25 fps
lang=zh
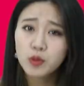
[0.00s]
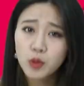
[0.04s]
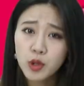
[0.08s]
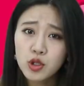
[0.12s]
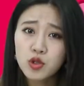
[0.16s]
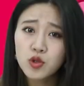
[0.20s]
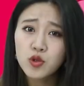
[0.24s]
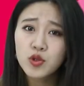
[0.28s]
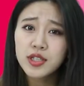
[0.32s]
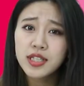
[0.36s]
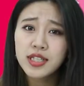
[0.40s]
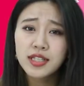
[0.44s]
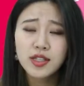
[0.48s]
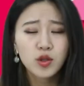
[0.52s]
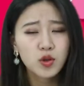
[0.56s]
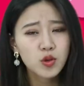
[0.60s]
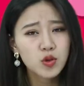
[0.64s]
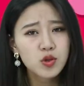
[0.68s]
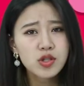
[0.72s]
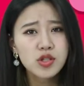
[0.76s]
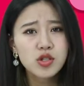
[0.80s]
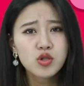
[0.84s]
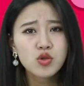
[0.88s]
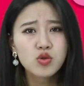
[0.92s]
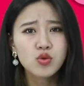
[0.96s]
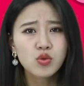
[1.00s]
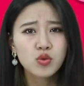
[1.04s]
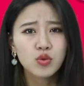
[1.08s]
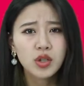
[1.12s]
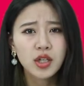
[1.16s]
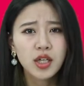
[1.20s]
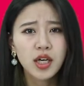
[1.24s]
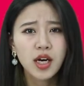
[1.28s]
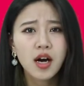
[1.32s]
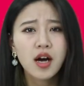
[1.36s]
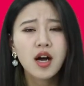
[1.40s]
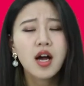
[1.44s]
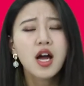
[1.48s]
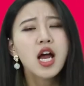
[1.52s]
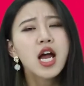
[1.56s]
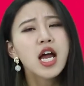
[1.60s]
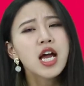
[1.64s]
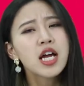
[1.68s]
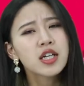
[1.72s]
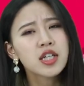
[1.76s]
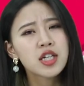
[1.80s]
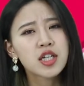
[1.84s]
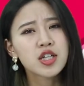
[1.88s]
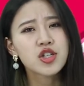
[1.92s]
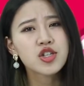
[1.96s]
为中心的女子组合，
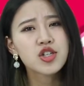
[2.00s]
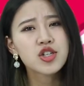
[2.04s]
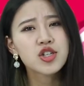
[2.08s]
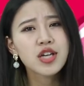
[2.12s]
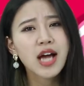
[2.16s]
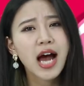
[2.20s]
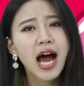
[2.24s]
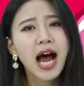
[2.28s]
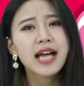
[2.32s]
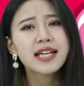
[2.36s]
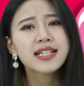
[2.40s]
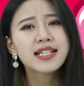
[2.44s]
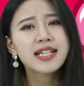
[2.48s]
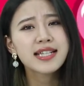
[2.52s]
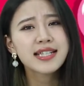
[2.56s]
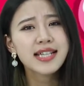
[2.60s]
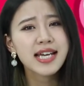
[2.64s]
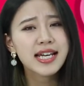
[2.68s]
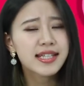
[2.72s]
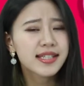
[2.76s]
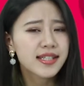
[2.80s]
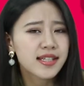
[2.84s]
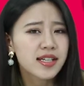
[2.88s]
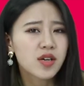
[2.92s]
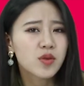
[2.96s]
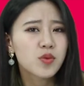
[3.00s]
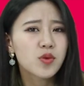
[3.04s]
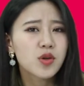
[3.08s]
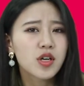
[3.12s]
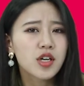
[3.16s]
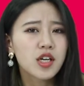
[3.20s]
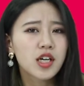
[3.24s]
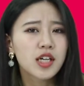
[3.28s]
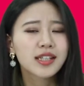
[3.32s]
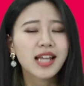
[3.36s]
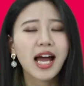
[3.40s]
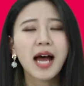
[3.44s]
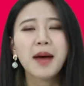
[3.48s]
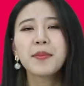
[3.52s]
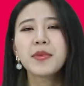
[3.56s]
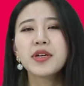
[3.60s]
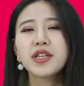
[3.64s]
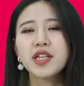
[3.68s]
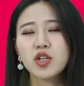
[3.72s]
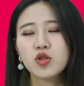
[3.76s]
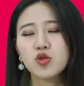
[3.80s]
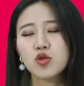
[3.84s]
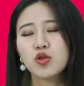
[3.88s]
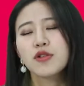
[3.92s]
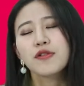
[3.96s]
可是啊，现在解约了，他们
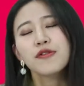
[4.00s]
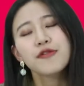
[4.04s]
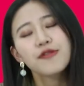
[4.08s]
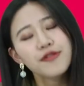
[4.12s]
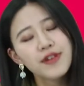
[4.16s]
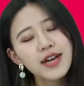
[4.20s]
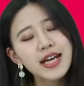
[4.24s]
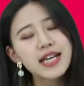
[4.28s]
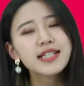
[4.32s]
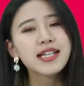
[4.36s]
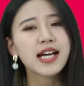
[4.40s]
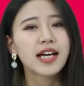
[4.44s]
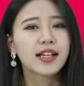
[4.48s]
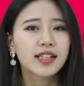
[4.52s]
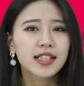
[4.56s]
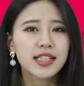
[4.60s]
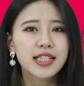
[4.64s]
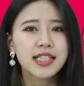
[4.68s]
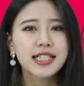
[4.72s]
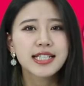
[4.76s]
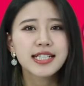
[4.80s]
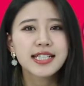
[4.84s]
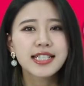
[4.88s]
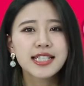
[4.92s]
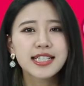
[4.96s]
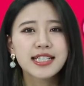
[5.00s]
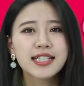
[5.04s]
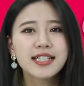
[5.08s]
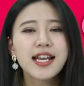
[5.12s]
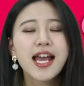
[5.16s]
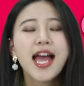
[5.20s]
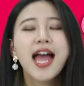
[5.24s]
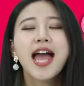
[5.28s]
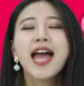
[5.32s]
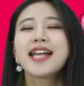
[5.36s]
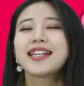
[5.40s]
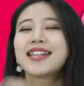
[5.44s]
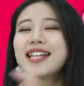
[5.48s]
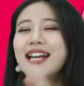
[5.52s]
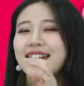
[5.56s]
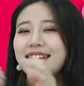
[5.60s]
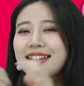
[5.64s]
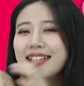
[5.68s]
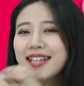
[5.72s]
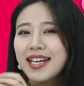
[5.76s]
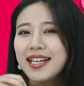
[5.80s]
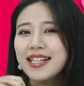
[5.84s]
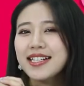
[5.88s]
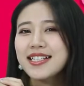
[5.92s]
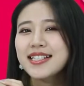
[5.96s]
也觉得非常的可惜。那
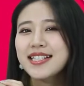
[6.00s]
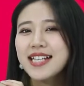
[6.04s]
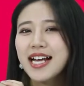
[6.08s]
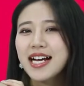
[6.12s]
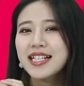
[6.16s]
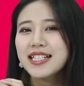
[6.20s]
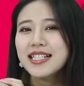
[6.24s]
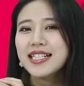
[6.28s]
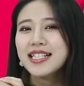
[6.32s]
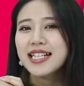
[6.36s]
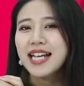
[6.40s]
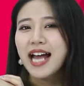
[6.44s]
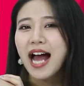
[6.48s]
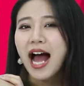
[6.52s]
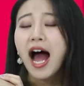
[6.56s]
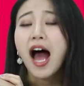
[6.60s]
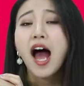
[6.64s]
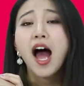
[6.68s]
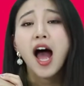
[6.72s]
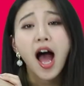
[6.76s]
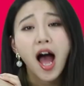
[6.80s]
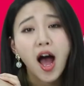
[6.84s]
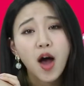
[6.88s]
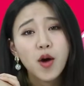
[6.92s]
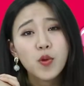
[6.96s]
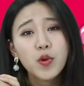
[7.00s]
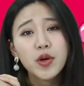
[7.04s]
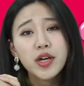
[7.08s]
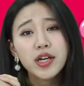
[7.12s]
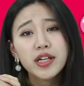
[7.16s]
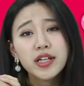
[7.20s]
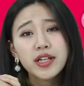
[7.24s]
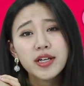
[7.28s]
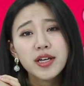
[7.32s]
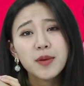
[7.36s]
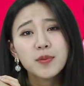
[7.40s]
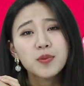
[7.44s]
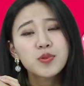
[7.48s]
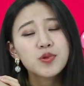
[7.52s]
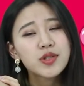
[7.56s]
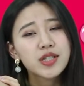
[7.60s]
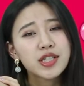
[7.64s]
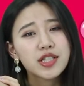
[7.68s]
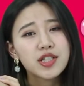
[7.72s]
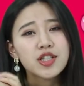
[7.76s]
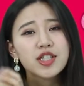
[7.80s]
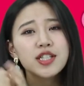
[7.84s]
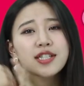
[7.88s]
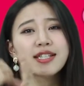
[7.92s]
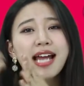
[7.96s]
天音相信啊，韩慧丽不
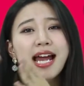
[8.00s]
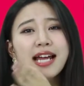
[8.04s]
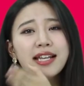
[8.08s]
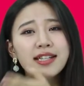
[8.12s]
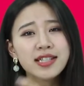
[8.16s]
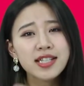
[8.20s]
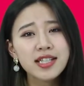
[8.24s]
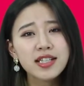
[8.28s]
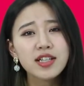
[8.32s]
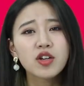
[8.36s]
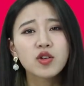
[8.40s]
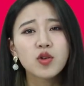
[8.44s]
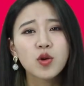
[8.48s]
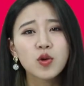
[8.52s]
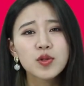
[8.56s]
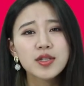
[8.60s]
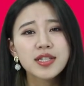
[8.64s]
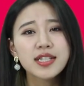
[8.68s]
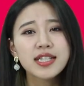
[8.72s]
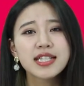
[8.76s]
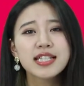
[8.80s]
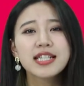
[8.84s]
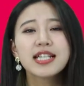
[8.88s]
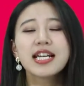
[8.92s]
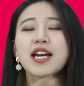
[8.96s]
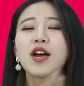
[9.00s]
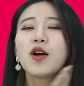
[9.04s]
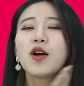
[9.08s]
仅是在这个公司，